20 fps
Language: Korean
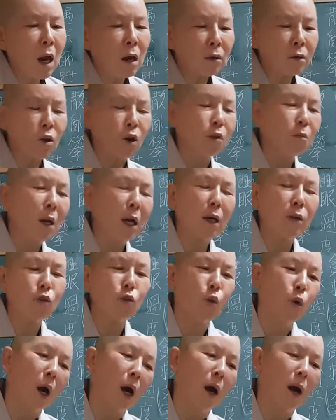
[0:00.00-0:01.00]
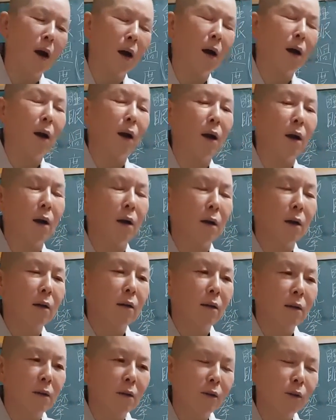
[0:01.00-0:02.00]
공부만 하는데 얼마나 좋아.
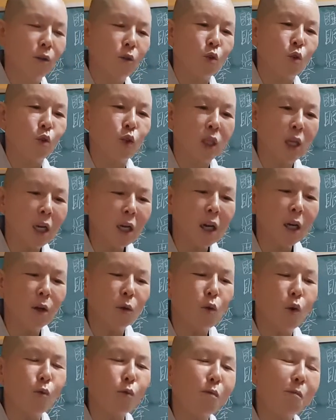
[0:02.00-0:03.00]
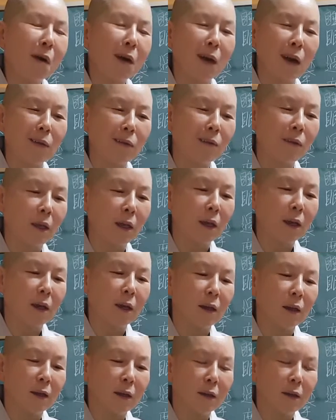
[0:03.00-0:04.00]
좋잖아요, 공부만
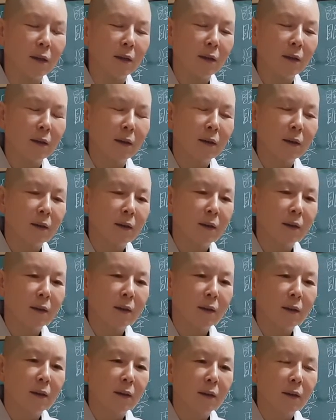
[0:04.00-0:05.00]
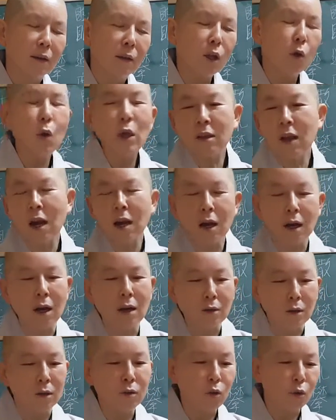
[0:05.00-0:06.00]
하는데. 근데 왜
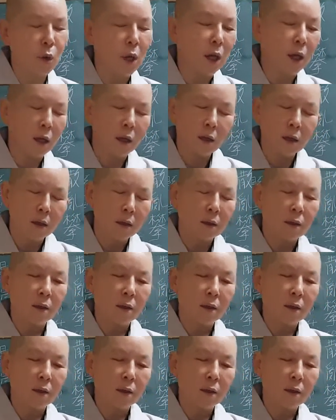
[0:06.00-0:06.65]
상가라 그랬어, 왜?